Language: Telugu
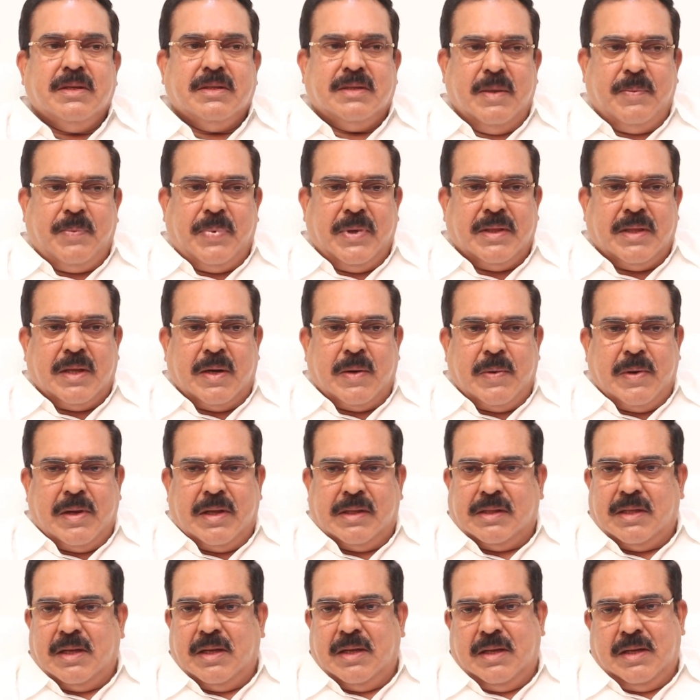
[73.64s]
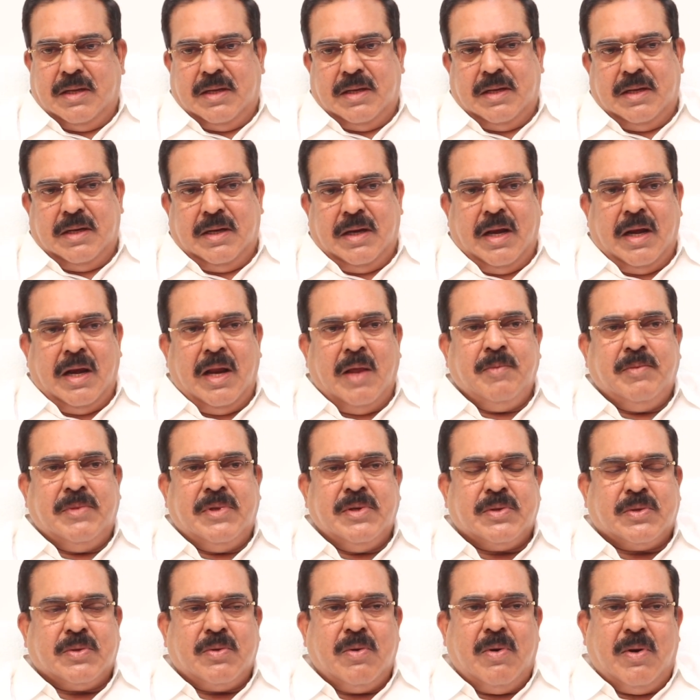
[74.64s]
చెప్పిన తర్వాత నిర్ణయం
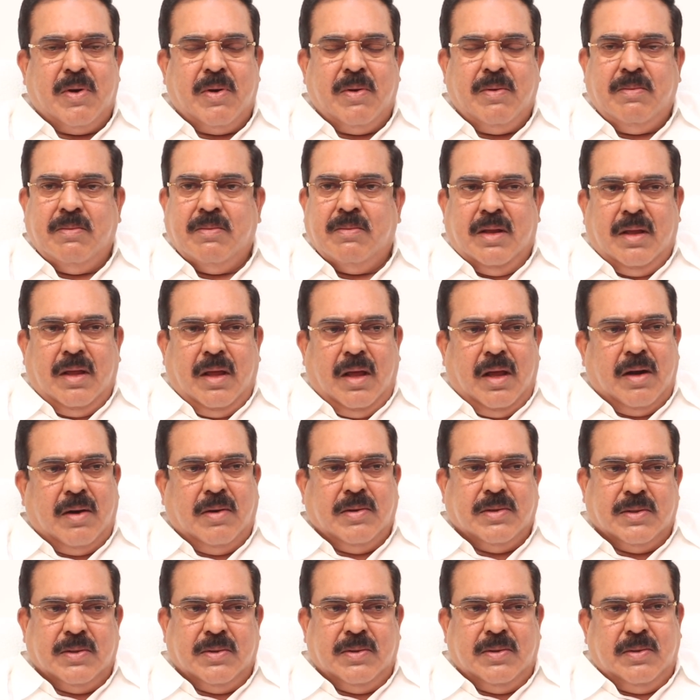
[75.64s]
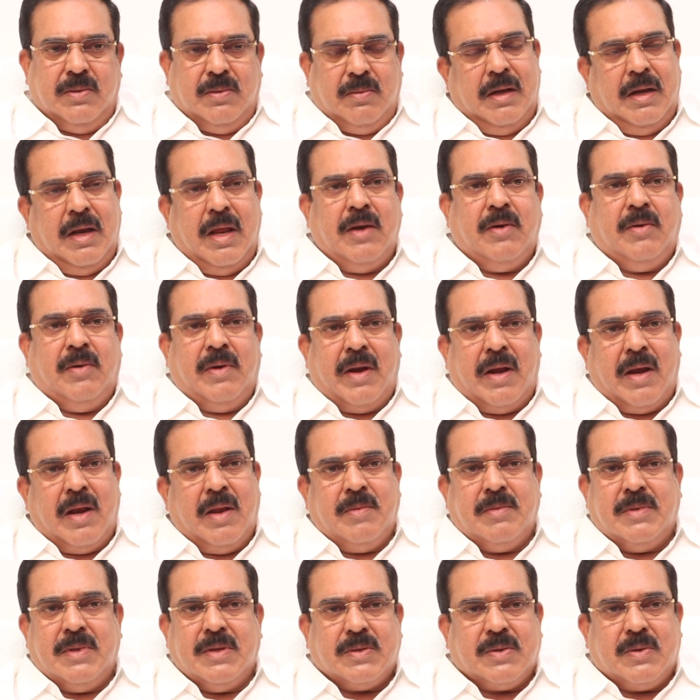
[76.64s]
తీసుకోవడం ఆ రోజు నేను
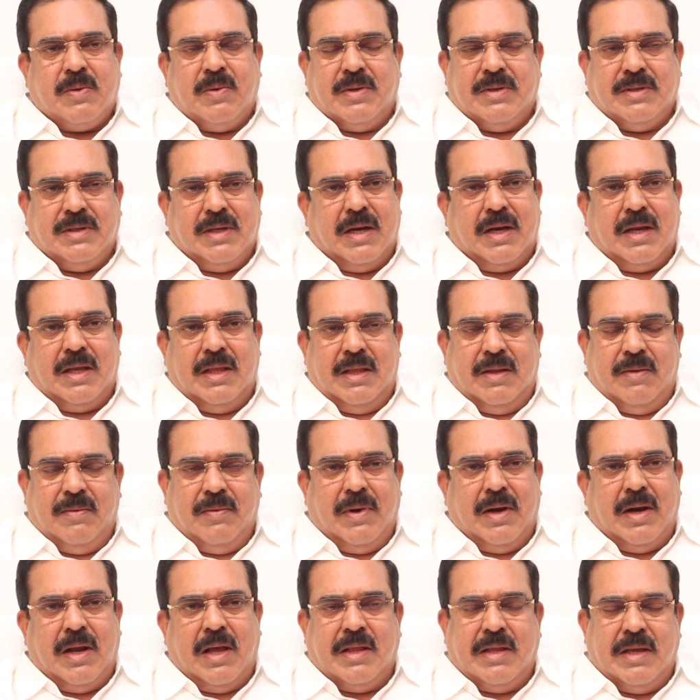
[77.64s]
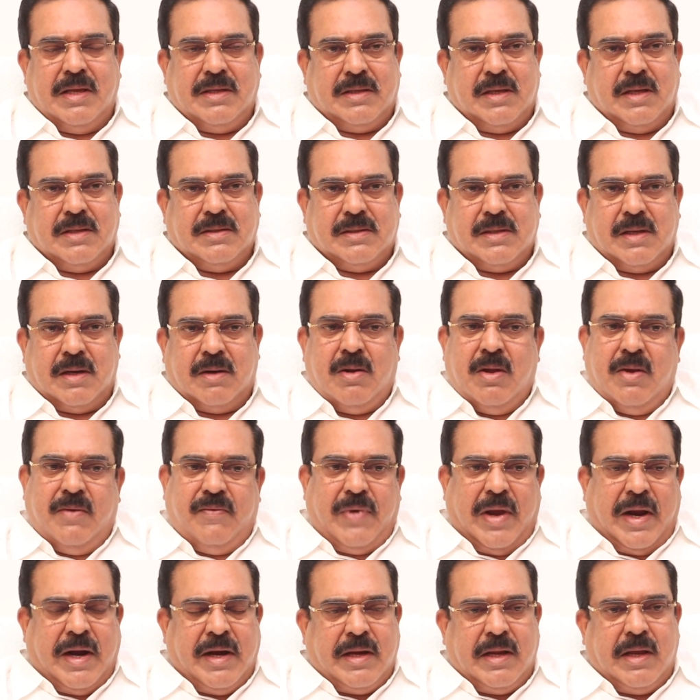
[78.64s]
నిర్ణయం తీసుకోవడం జరిగింది వాళ్ళ సార్
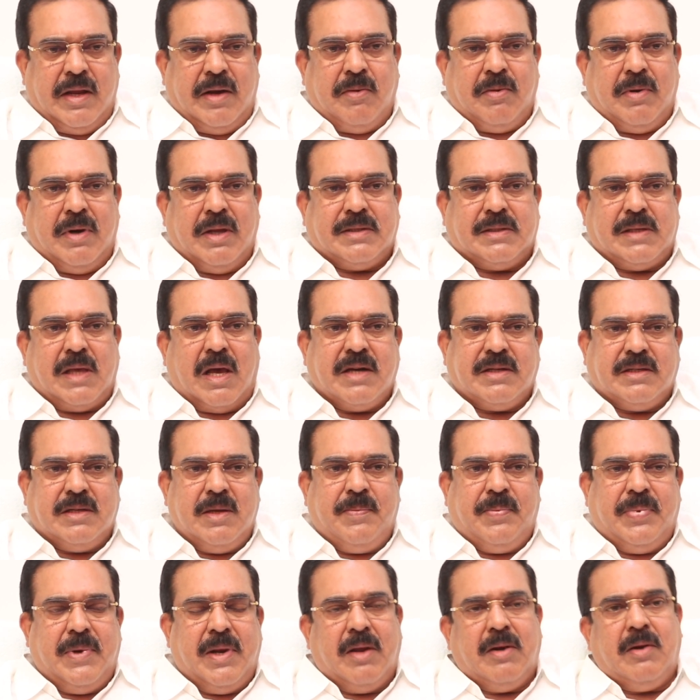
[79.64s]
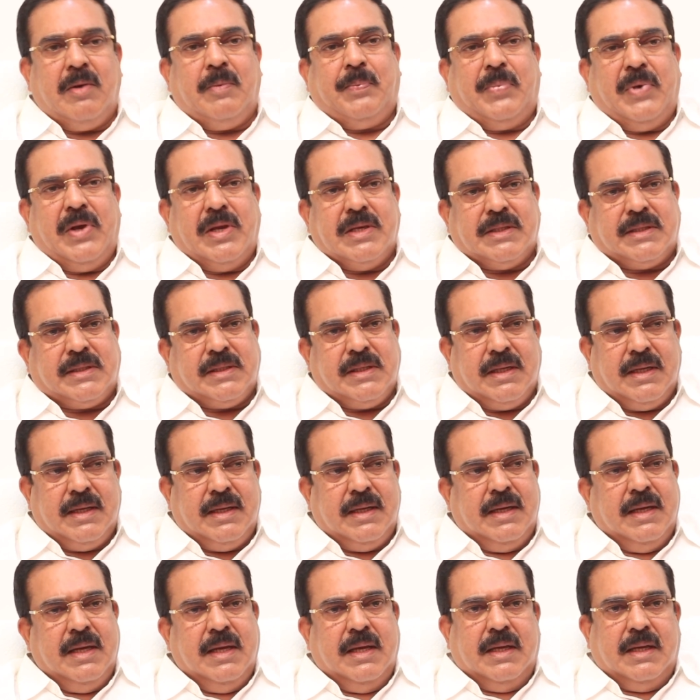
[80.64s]
వెంకటగిరి కూడా సార్ చెప్పినారు పోయేసి
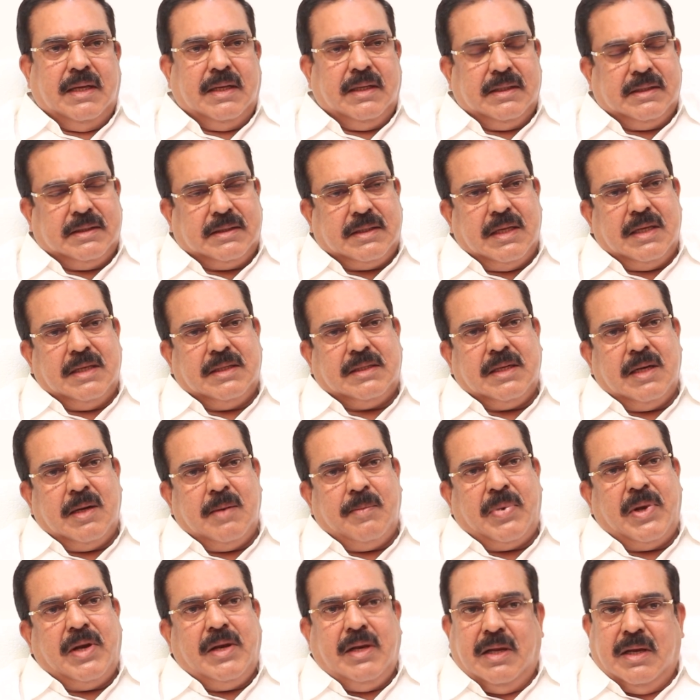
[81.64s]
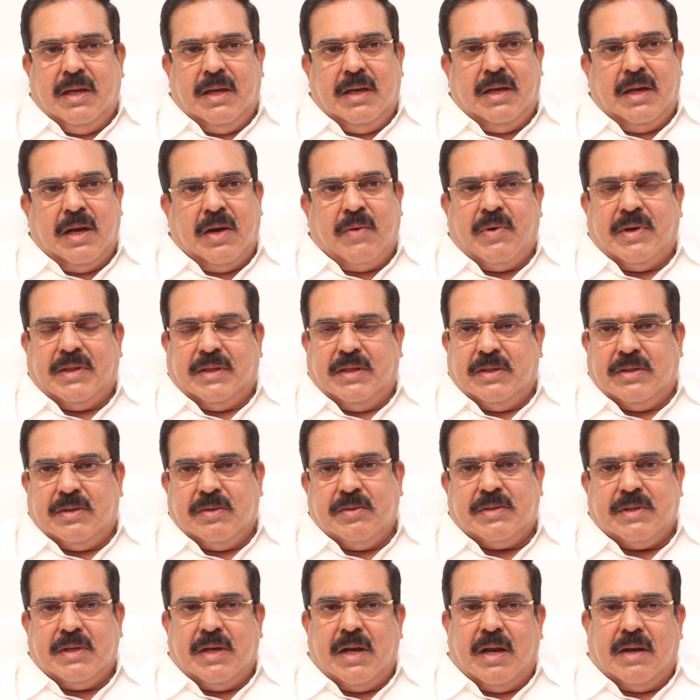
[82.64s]
చేసిన పని నిర్వర్తించి
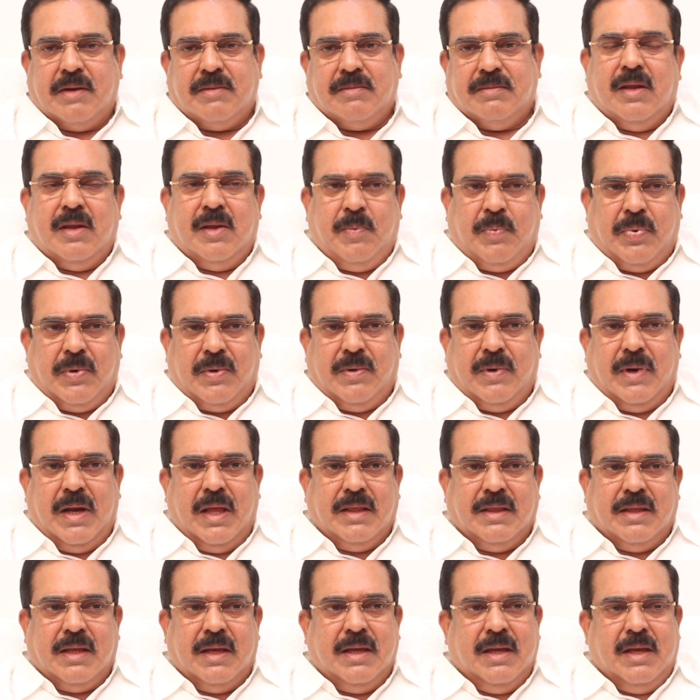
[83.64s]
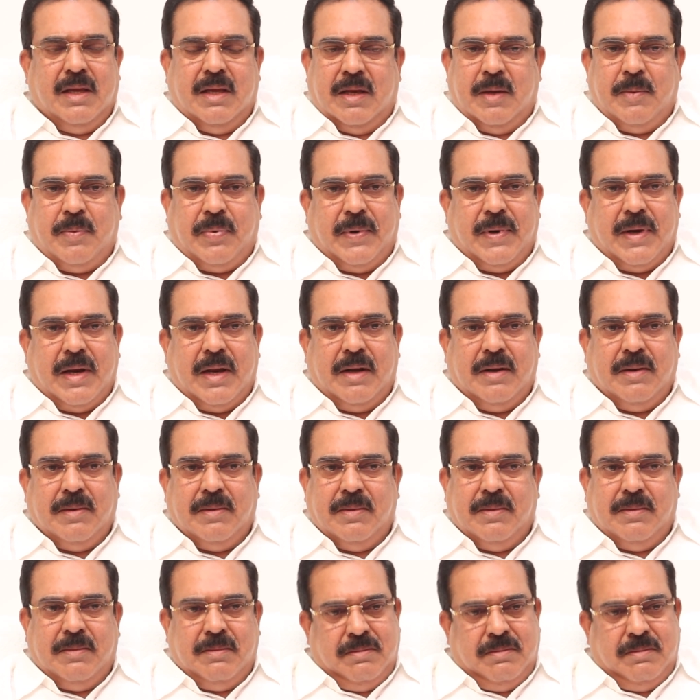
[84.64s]
వచ్చినాను ఇప్పుడు కూడా అంతే ఇప్పుడు నేను